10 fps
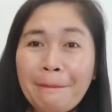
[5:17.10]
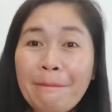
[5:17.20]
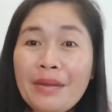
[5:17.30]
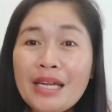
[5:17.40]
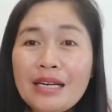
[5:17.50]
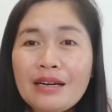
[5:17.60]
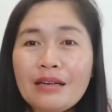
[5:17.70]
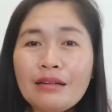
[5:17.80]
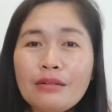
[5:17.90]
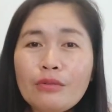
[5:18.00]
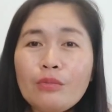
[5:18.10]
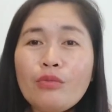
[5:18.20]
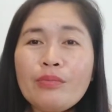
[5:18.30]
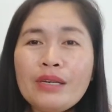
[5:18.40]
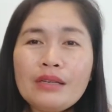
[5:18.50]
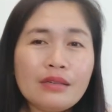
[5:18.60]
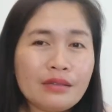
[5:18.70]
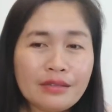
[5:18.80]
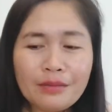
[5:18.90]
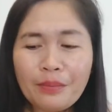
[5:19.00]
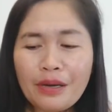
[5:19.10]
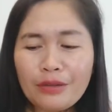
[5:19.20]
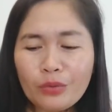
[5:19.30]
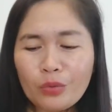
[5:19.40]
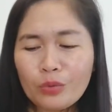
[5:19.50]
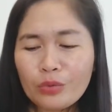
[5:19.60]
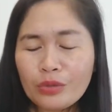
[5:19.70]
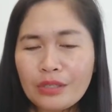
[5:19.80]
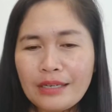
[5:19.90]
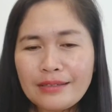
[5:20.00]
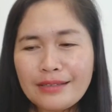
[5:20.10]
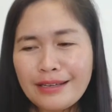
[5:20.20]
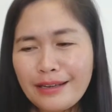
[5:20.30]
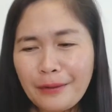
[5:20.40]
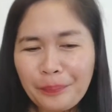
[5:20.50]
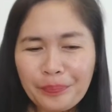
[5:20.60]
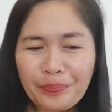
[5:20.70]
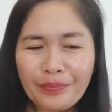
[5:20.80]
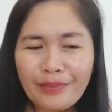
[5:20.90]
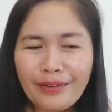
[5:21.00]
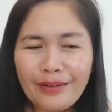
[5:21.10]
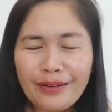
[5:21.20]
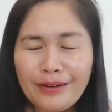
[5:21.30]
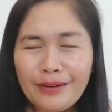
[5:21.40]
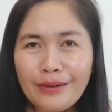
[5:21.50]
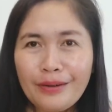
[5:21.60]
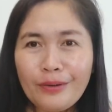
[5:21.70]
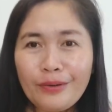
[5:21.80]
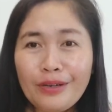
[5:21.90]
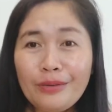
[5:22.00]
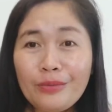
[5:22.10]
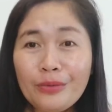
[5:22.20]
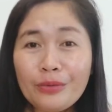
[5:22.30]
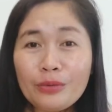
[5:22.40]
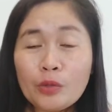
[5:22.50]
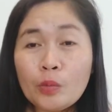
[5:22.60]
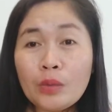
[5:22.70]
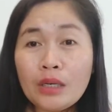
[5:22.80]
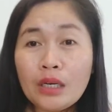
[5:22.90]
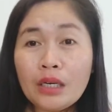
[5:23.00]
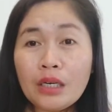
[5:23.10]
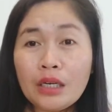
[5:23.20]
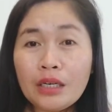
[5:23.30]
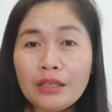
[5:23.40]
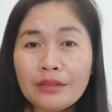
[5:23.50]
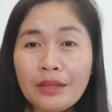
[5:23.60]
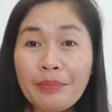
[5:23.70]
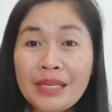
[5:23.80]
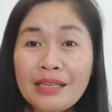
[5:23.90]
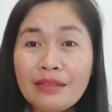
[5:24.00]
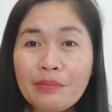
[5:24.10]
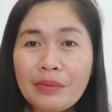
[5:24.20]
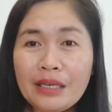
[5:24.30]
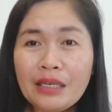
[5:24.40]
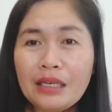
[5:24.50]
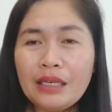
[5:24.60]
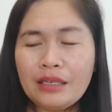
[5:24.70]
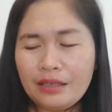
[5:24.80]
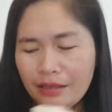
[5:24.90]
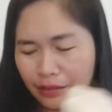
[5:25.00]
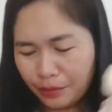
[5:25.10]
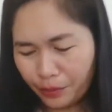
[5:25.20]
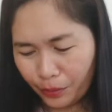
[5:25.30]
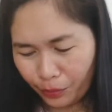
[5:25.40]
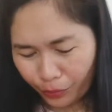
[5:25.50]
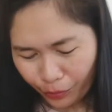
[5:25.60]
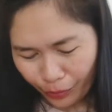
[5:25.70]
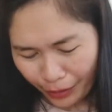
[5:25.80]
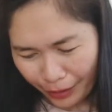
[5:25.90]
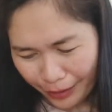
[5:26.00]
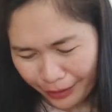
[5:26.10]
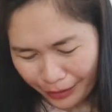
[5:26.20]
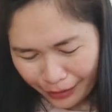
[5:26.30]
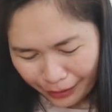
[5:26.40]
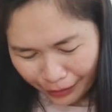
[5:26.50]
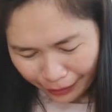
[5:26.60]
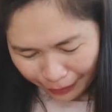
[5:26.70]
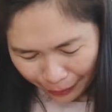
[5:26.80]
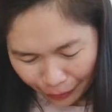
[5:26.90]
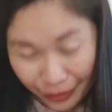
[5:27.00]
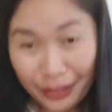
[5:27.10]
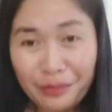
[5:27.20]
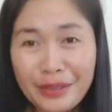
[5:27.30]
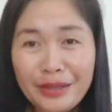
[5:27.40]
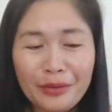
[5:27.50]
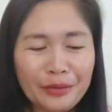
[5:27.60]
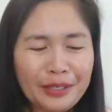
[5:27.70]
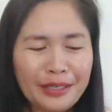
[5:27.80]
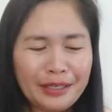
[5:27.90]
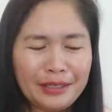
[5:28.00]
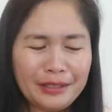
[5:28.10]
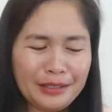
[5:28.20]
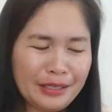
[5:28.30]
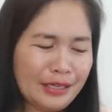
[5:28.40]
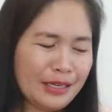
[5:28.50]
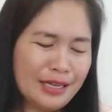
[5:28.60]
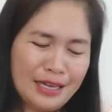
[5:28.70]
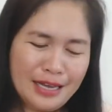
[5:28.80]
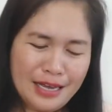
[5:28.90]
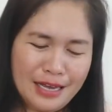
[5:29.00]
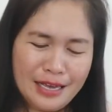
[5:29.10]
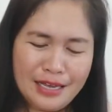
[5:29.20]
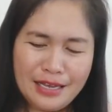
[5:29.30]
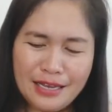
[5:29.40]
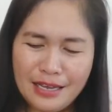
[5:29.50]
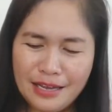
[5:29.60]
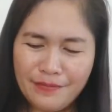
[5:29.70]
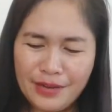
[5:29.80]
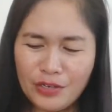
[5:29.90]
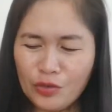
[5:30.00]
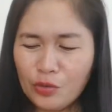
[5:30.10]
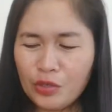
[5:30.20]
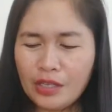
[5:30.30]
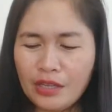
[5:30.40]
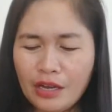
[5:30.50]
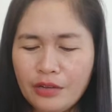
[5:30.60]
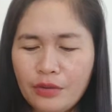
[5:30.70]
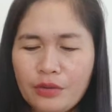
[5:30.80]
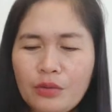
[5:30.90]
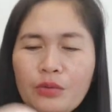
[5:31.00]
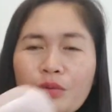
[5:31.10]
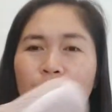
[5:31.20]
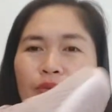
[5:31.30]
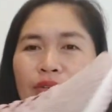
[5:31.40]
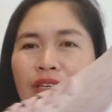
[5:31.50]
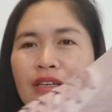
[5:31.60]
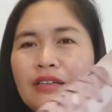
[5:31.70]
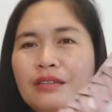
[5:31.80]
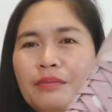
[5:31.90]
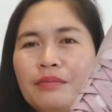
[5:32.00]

bihira lang ako bumili ng sapatos kasi yung alam mo yung sobrang tipid na tipid pero today hindi na talaga tayo nagtipid today and yan may shoes na tayo ito yung yan